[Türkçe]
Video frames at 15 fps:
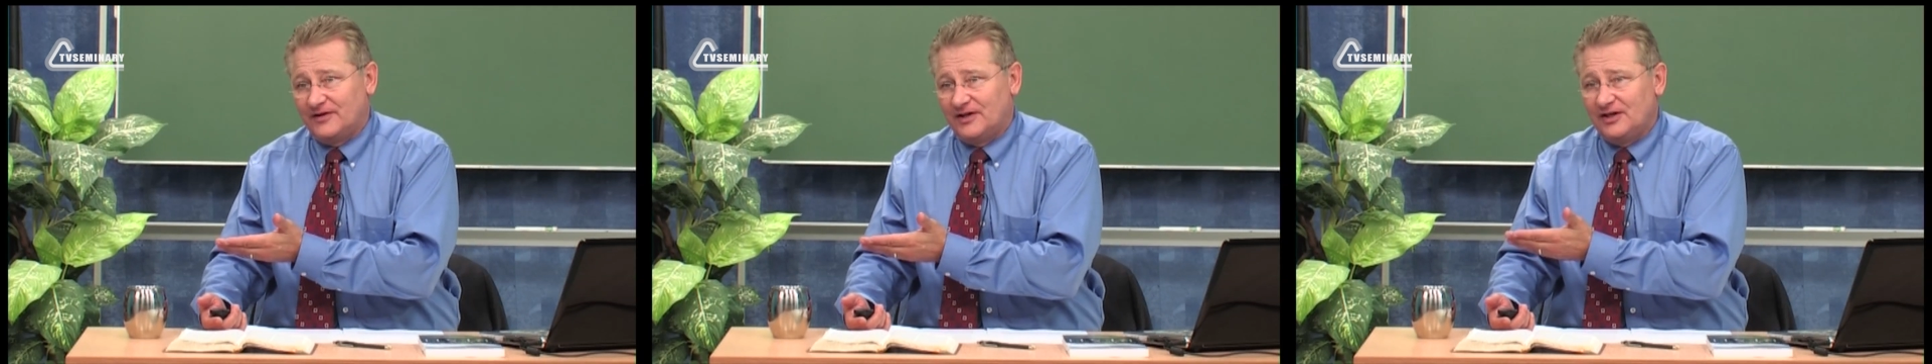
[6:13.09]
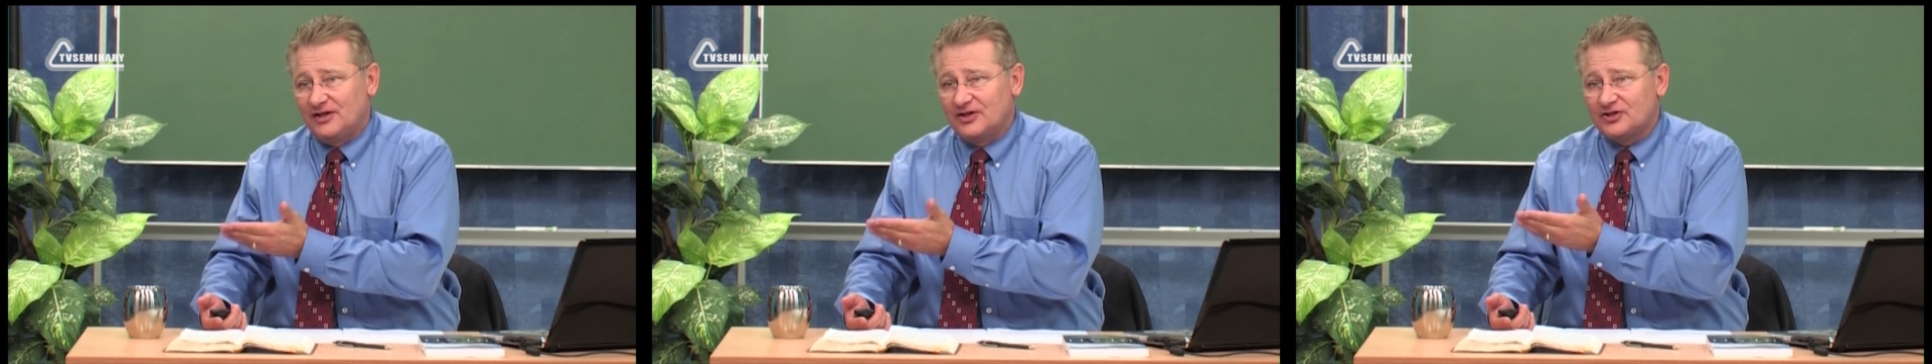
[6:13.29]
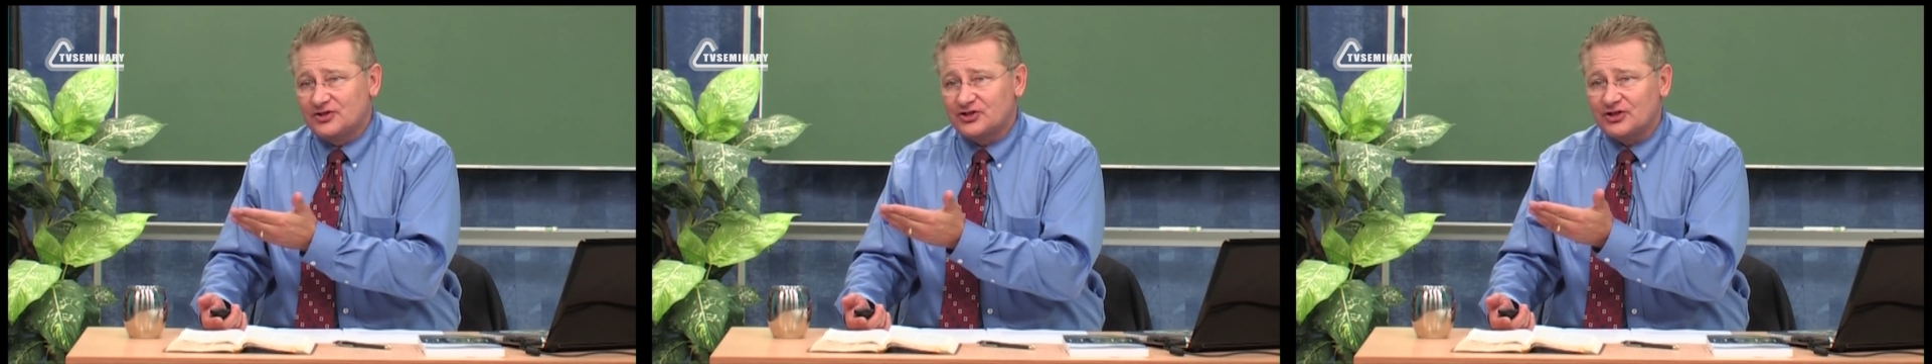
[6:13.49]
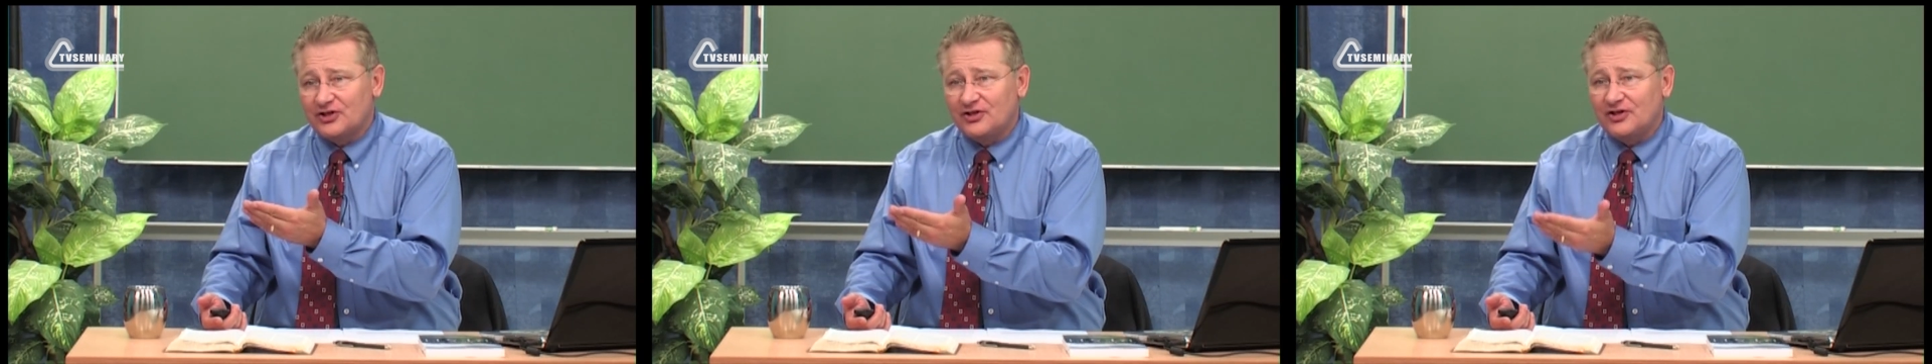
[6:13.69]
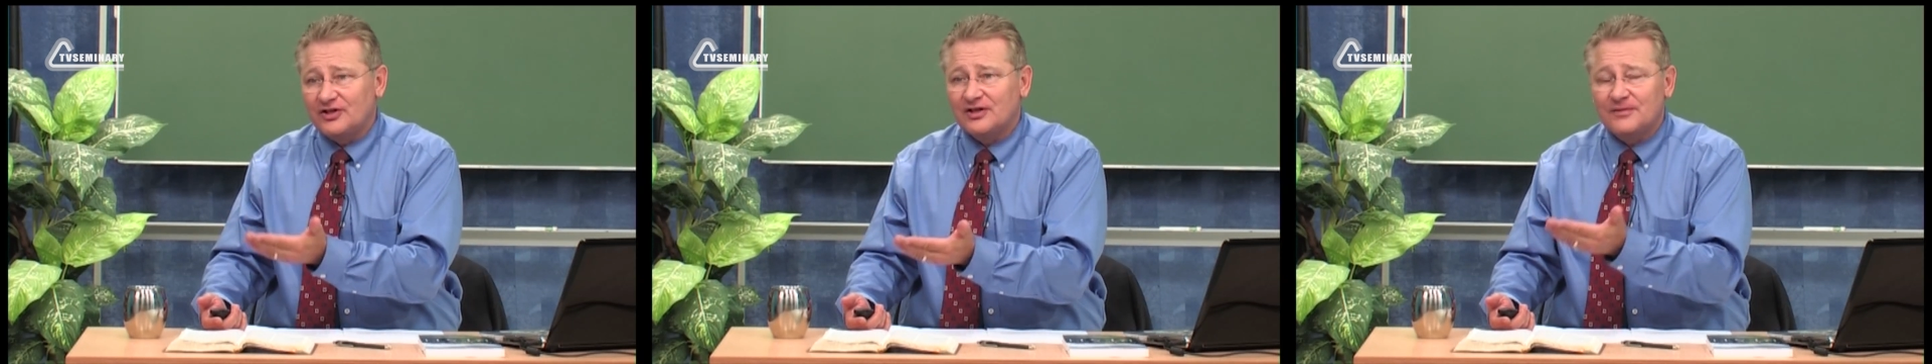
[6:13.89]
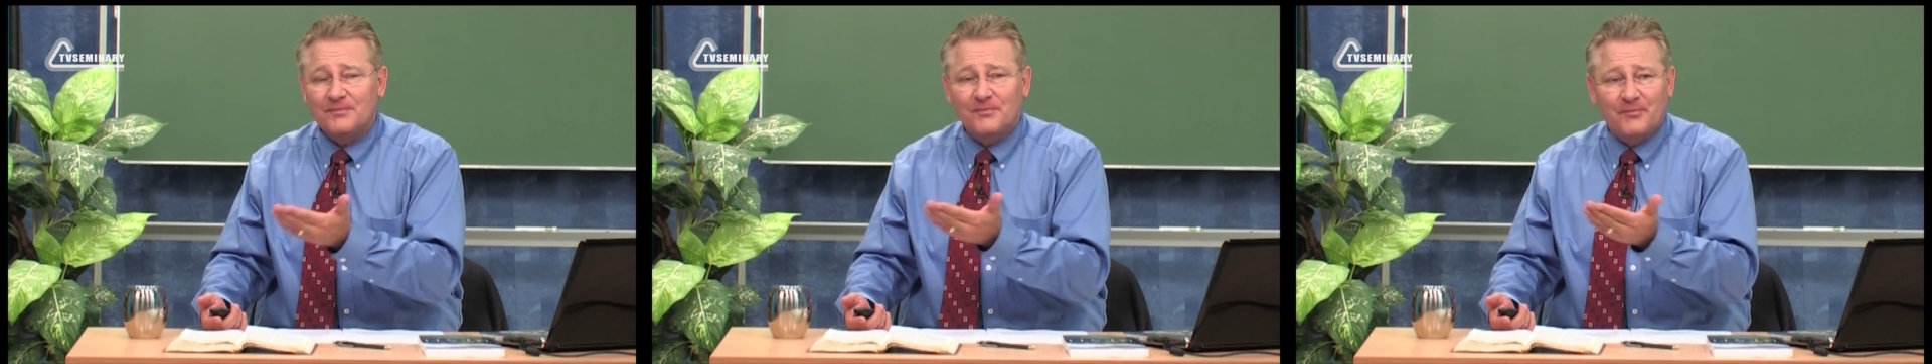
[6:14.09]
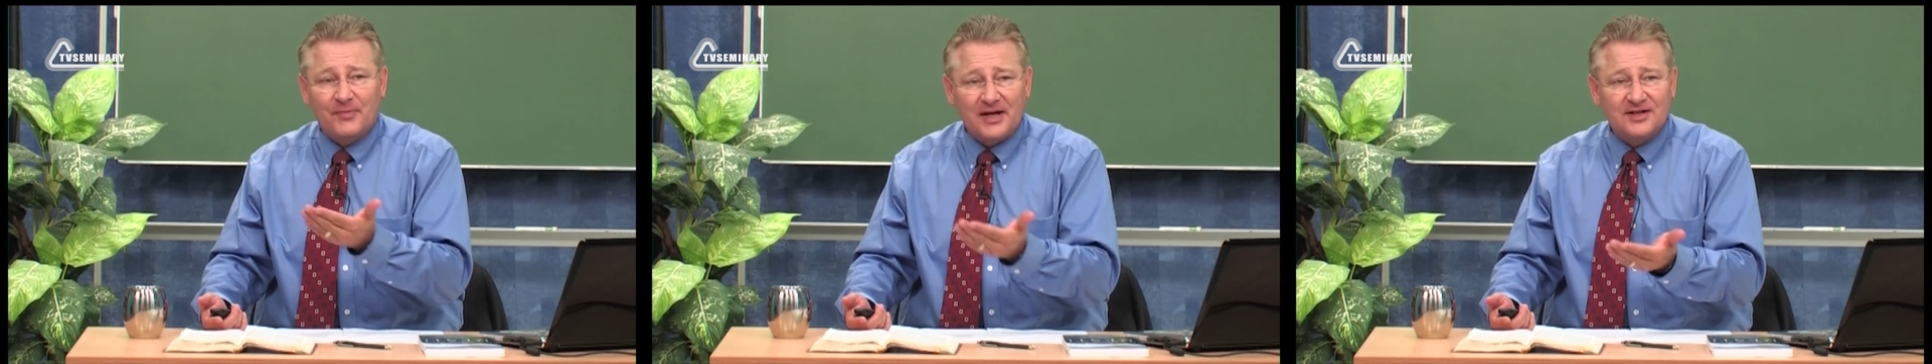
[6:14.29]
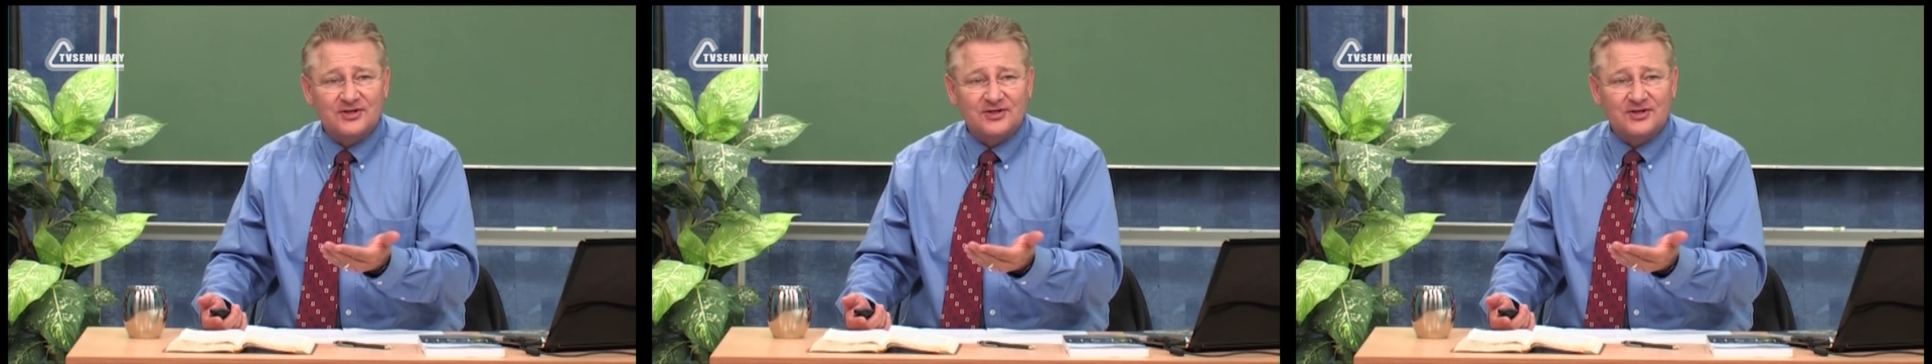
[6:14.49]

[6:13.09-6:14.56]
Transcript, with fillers: reddetmenizdir.